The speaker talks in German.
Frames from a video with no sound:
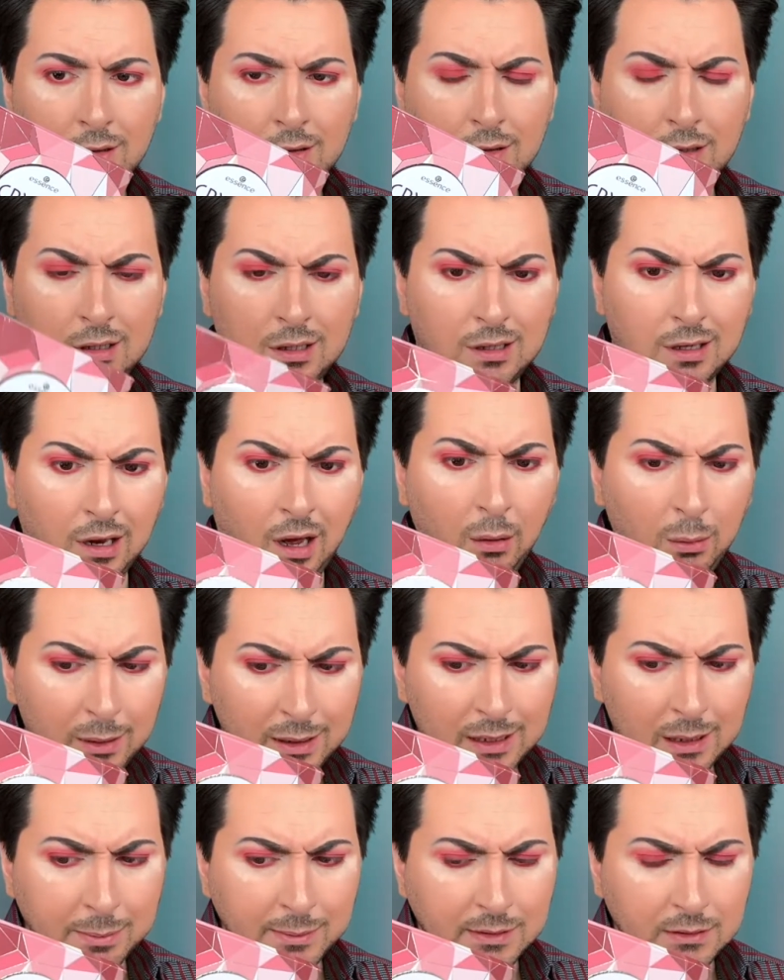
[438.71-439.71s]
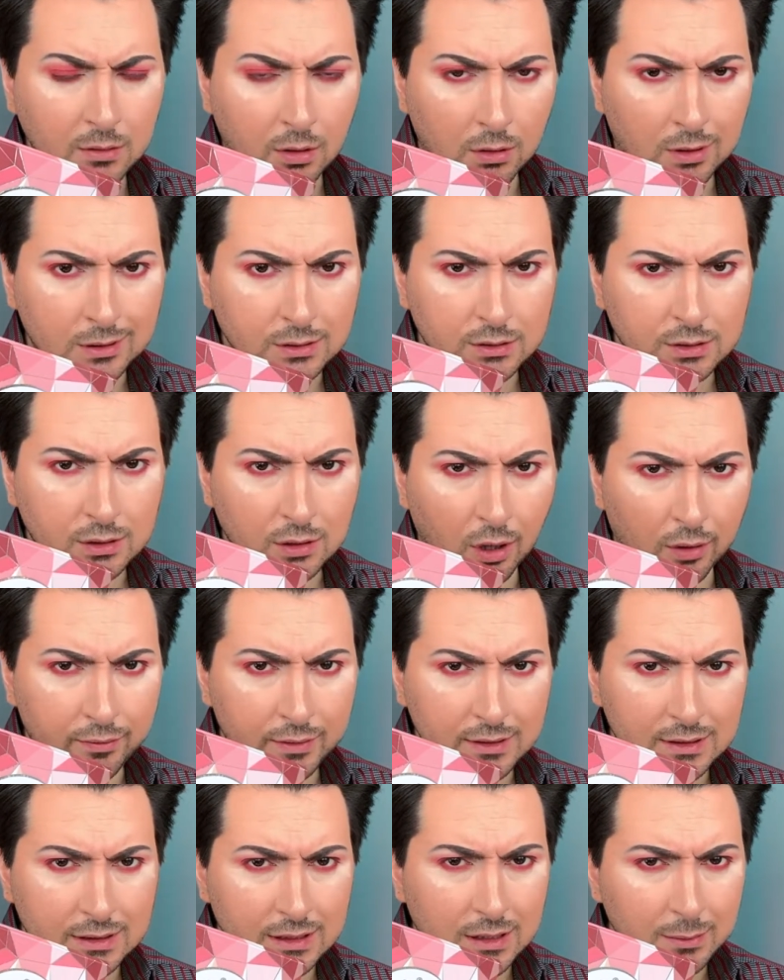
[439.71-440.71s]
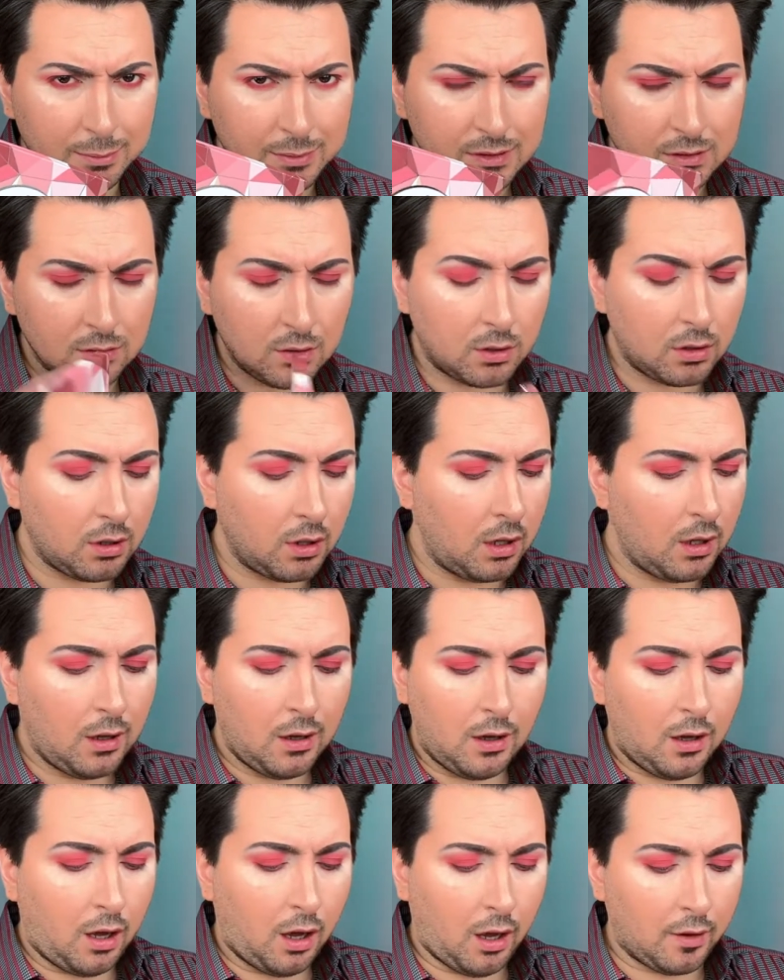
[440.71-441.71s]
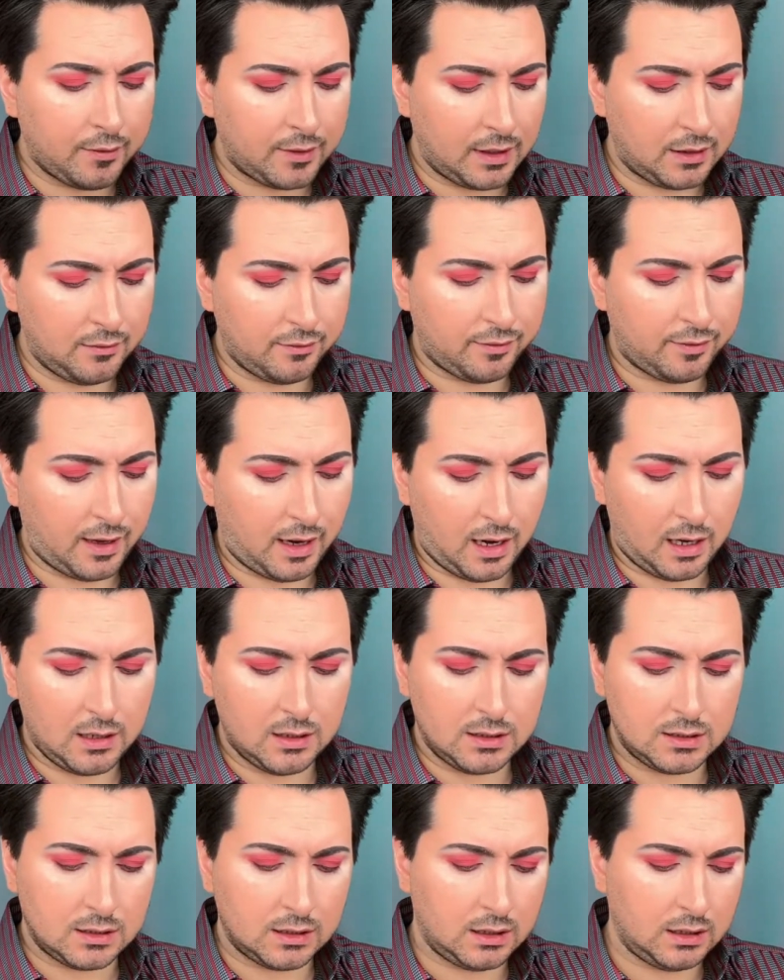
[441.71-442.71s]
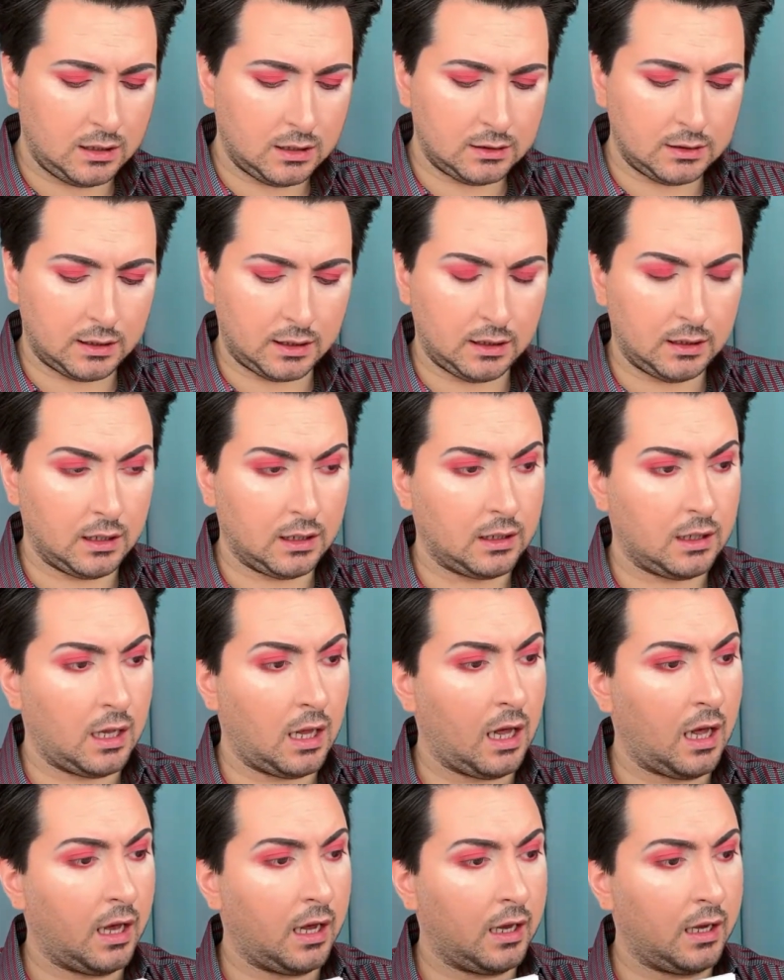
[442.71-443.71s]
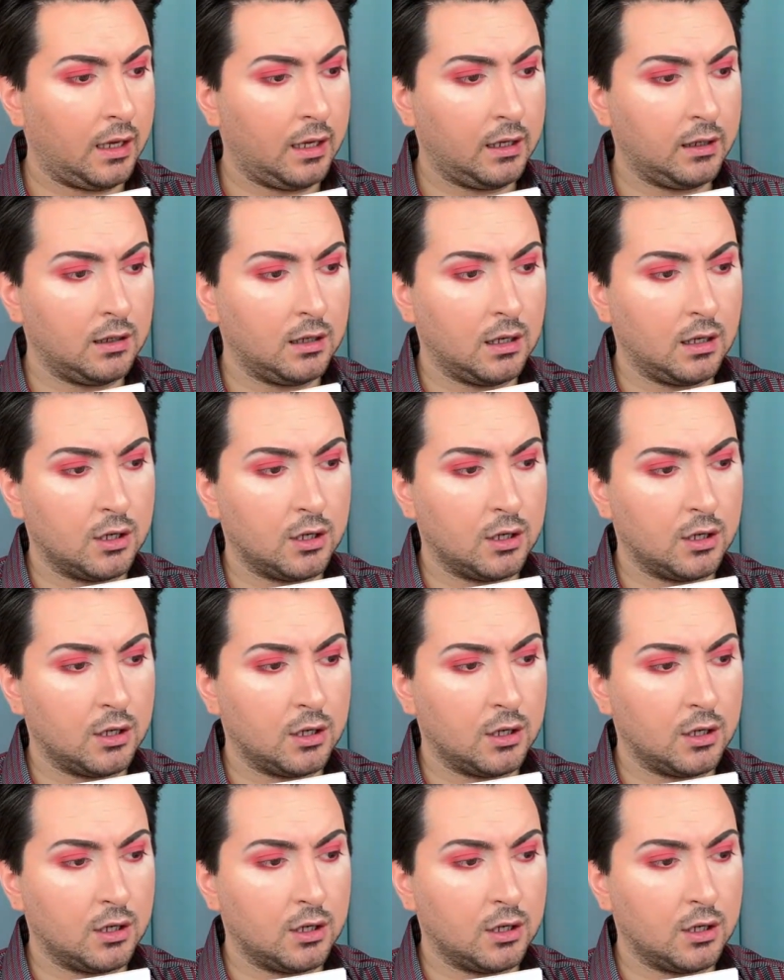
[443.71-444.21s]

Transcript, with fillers: Ich glaube, die gibt es noch. Also ich hoffe, die gibt es noch. Auf jeden Fall ist hier drinnen ein äh,